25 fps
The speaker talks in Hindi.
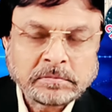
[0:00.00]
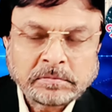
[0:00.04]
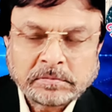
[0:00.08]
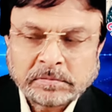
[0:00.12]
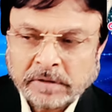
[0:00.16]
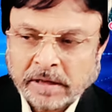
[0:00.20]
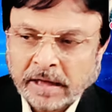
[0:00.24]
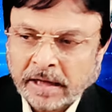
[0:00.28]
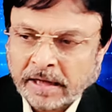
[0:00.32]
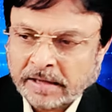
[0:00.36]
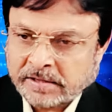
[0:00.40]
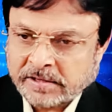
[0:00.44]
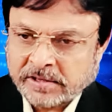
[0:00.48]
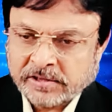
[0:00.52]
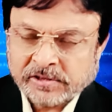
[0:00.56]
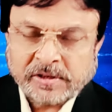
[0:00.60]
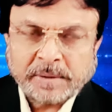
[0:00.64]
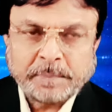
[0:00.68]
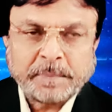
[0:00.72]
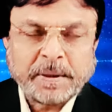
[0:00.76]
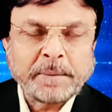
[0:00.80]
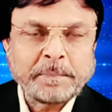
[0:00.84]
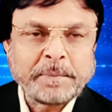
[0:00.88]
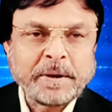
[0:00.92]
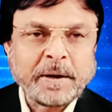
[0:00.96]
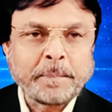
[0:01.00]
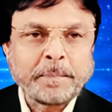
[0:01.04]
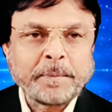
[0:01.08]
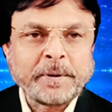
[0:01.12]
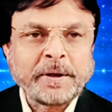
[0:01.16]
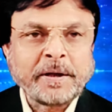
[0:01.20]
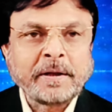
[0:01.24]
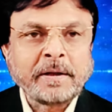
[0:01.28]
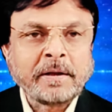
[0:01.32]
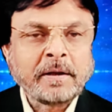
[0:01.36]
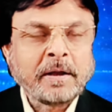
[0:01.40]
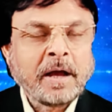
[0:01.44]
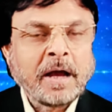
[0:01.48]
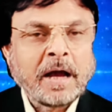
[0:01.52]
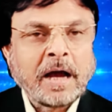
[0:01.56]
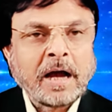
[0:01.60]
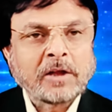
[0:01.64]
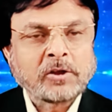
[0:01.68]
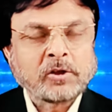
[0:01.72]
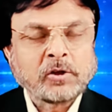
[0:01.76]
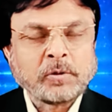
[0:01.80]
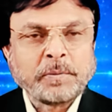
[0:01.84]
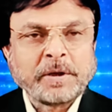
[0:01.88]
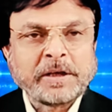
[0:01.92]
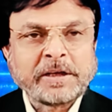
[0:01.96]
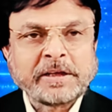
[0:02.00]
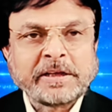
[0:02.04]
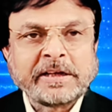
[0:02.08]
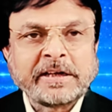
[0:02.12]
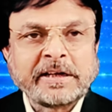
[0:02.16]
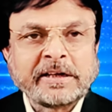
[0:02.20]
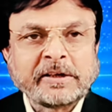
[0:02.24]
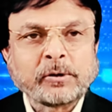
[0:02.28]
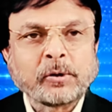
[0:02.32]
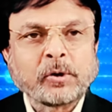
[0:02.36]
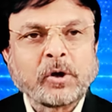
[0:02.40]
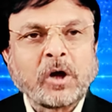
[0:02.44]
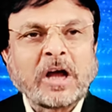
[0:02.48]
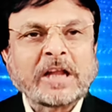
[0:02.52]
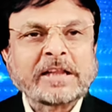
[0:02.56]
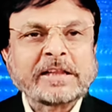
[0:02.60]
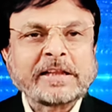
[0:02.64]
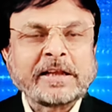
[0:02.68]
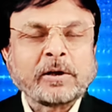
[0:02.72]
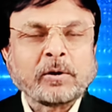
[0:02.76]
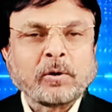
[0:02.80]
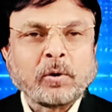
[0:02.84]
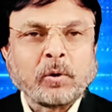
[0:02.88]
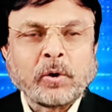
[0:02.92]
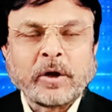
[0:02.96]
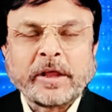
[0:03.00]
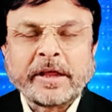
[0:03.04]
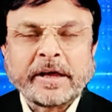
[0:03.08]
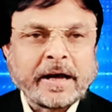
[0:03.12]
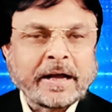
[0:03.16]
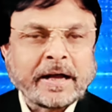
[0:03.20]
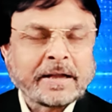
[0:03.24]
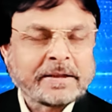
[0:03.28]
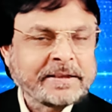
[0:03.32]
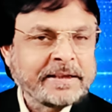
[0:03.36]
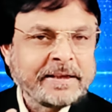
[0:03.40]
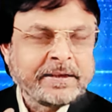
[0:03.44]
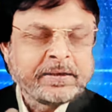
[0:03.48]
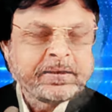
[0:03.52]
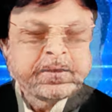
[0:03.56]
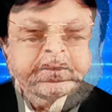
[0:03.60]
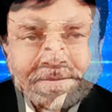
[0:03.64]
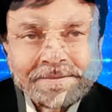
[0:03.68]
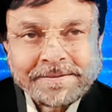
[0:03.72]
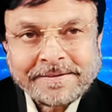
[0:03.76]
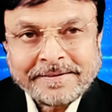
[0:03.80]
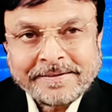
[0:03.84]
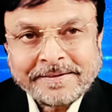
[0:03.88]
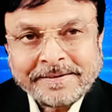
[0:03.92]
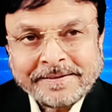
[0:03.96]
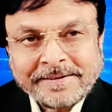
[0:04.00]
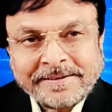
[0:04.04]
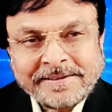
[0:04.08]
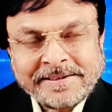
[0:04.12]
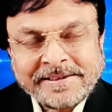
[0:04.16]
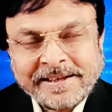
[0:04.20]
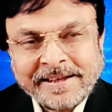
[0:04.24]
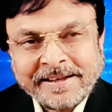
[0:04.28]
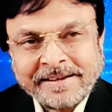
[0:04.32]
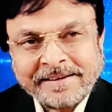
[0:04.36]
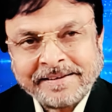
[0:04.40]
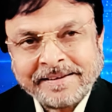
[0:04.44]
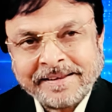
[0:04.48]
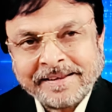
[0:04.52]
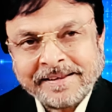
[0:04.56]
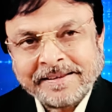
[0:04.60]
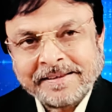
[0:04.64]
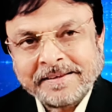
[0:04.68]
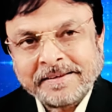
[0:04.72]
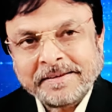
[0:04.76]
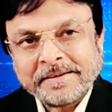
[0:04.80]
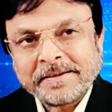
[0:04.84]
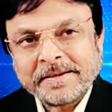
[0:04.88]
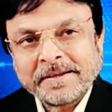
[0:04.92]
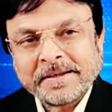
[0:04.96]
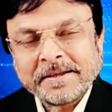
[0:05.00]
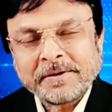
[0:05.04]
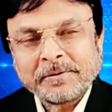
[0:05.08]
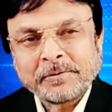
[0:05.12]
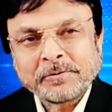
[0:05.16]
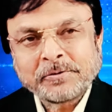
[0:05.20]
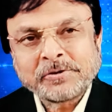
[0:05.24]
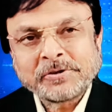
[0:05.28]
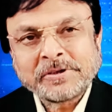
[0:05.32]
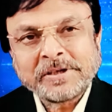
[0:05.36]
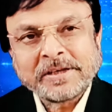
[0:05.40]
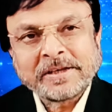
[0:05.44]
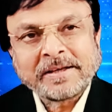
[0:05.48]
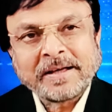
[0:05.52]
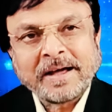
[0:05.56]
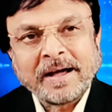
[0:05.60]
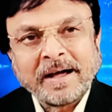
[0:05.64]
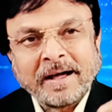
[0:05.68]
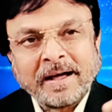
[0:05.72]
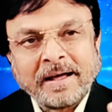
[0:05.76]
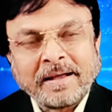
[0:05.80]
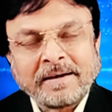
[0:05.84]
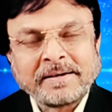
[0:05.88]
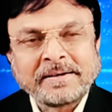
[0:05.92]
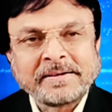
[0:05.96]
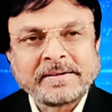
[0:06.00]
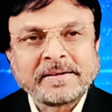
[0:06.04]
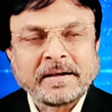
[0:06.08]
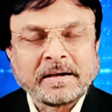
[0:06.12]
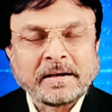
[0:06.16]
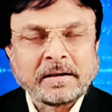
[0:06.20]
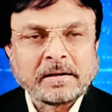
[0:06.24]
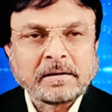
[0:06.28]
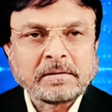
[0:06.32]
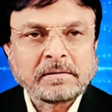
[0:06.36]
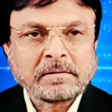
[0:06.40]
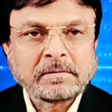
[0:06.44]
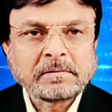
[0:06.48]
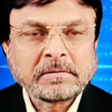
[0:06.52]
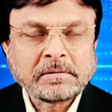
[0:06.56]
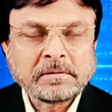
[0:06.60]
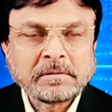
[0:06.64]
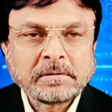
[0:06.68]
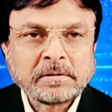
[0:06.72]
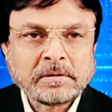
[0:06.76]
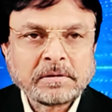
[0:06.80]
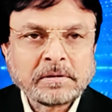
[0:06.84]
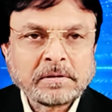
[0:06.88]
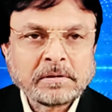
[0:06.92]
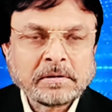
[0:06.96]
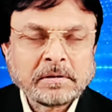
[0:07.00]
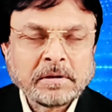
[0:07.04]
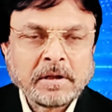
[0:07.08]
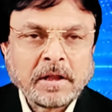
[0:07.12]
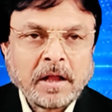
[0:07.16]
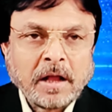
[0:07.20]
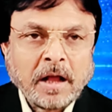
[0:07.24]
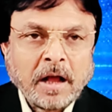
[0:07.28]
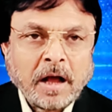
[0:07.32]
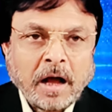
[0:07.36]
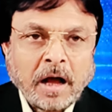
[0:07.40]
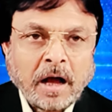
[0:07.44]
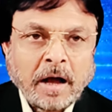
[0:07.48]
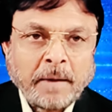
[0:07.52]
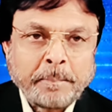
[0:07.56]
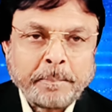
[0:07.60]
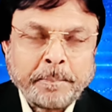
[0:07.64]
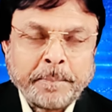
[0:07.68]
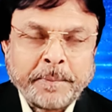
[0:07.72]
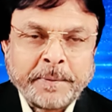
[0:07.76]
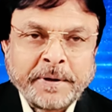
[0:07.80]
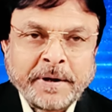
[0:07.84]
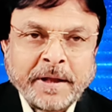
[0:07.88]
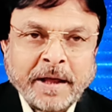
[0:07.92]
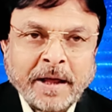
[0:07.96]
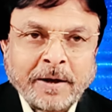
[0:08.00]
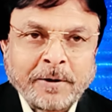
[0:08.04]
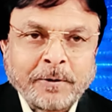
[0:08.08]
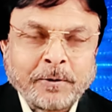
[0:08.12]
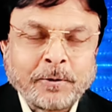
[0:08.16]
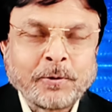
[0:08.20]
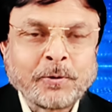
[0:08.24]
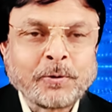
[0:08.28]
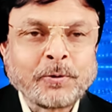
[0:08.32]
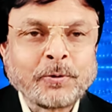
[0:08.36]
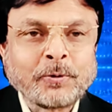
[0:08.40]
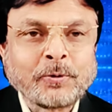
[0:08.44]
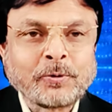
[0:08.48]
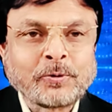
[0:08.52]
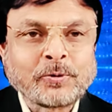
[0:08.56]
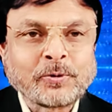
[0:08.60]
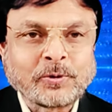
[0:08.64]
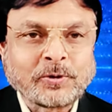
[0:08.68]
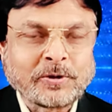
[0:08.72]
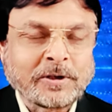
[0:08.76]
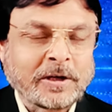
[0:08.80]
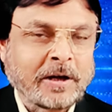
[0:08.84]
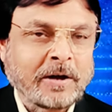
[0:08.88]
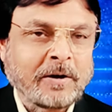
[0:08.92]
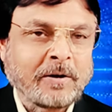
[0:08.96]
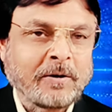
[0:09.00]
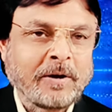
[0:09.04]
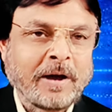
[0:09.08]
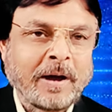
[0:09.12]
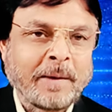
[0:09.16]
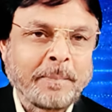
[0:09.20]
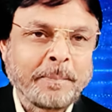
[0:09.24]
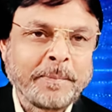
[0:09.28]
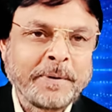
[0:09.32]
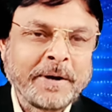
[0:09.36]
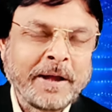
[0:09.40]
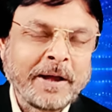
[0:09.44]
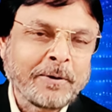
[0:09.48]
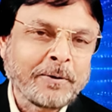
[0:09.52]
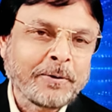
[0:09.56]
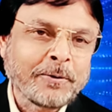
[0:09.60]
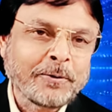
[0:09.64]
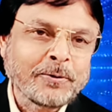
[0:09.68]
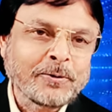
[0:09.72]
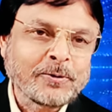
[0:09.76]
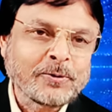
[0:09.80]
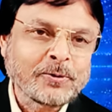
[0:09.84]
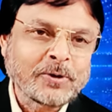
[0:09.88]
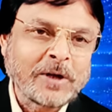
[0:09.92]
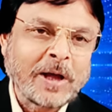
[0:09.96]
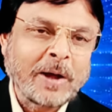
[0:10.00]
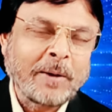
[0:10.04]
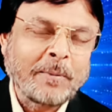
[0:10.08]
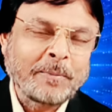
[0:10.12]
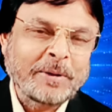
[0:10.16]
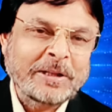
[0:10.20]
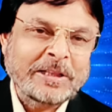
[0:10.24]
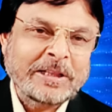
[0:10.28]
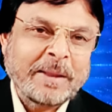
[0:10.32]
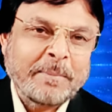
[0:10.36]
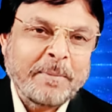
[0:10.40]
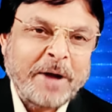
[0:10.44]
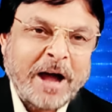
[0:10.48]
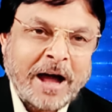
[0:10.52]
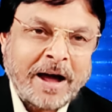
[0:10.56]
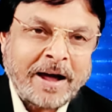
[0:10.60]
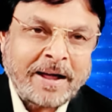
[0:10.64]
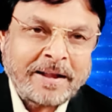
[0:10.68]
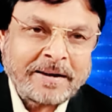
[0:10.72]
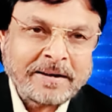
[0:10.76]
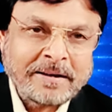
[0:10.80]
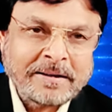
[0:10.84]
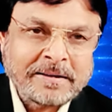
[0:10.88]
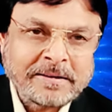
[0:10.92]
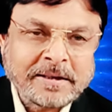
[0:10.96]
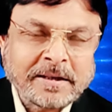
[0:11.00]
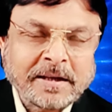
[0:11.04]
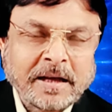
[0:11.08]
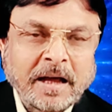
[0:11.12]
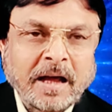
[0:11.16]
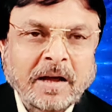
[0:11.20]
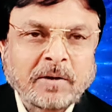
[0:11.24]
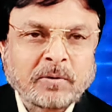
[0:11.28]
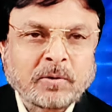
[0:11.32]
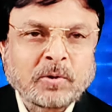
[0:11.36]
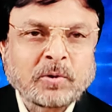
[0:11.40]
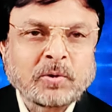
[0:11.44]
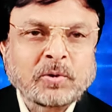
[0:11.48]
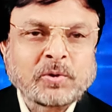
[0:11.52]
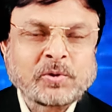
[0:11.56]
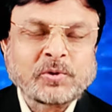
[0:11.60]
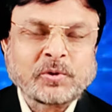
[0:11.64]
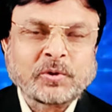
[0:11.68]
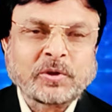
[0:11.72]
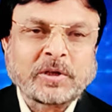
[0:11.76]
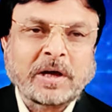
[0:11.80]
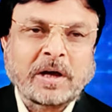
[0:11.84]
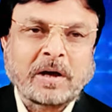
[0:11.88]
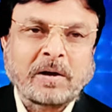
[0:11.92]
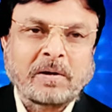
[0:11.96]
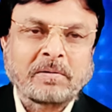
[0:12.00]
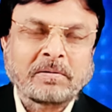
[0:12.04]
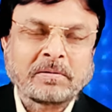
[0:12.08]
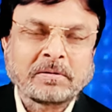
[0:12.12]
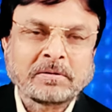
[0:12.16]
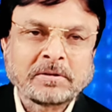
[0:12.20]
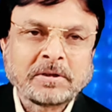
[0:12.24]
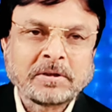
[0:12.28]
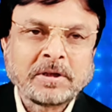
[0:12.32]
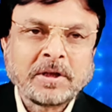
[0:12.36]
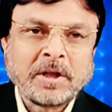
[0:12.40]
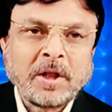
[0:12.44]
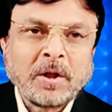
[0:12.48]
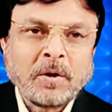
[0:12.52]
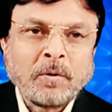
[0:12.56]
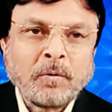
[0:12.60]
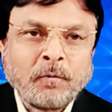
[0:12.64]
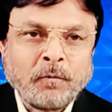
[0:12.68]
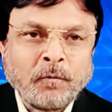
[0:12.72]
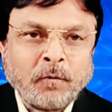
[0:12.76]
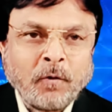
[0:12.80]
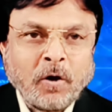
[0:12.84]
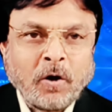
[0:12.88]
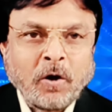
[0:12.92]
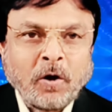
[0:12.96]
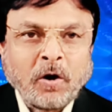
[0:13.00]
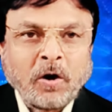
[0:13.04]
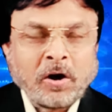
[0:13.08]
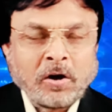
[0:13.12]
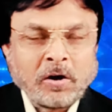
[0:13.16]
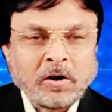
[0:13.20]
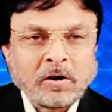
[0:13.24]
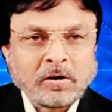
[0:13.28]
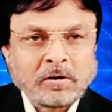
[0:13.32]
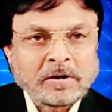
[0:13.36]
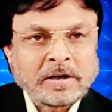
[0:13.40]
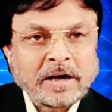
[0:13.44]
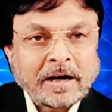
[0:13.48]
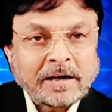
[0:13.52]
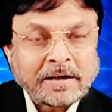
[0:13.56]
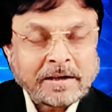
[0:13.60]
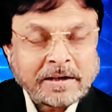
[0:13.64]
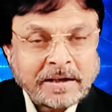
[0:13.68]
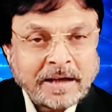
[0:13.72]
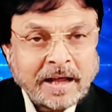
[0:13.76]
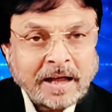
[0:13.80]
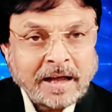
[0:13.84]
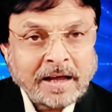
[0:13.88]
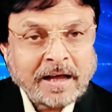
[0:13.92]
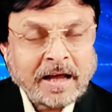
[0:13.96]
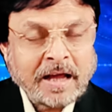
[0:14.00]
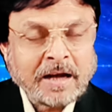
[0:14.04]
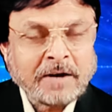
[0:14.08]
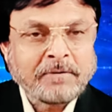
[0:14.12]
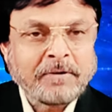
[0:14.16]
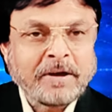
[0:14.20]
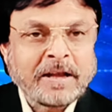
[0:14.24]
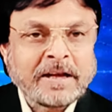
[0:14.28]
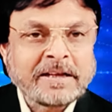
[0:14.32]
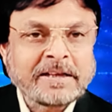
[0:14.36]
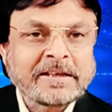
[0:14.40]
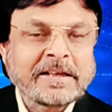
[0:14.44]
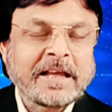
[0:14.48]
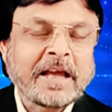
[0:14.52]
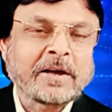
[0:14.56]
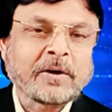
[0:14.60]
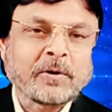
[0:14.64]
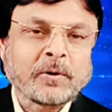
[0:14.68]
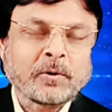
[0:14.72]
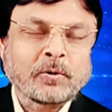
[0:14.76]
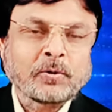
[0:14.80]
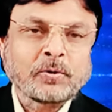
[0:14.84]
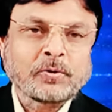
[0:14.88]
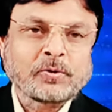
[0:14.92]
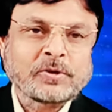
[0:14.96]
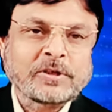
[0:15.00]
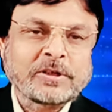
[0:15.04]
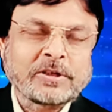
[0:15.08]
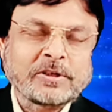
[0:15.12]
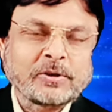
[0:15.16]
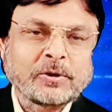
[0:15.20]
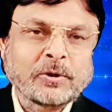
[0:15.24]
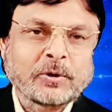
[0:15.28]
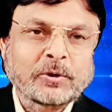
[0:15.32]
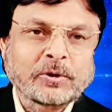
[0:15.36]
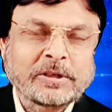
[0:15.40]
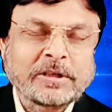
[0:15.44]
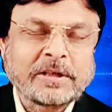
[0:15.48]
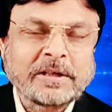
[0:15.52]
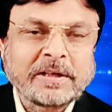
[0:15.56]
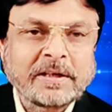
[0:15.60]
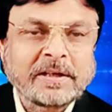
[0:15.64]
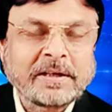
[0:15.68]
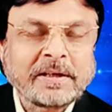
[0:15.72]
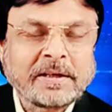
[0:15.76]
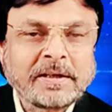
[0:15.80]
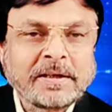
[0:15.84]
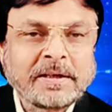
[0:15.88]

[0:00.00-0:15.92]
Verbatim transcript: ऐसे समय में अपने हाथों में कील ठुकाते हैं कोड़े खाते हैं ये नहीं है उसने खा लिया अपना क्रूस उठाओ अपना क्रूस उठाओ मतलब आनंद का क्रूस उठाओ वो घटना कलवरी के क्रूस की जो थी